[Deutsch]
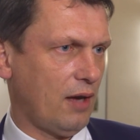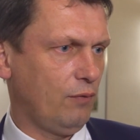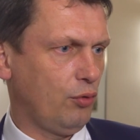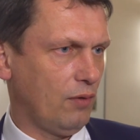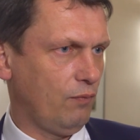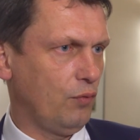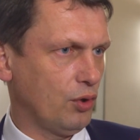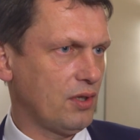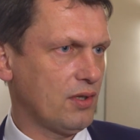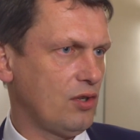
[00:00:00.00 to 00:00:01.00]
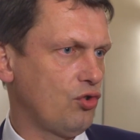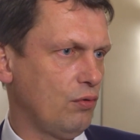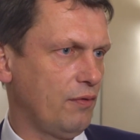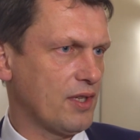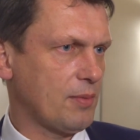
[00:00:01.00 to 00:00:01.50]
einführen, wird es die
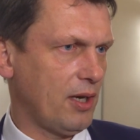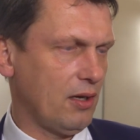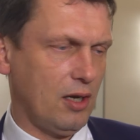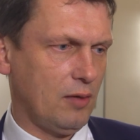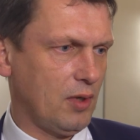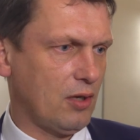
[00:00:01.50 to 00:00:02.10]
Stufe 2 gehen.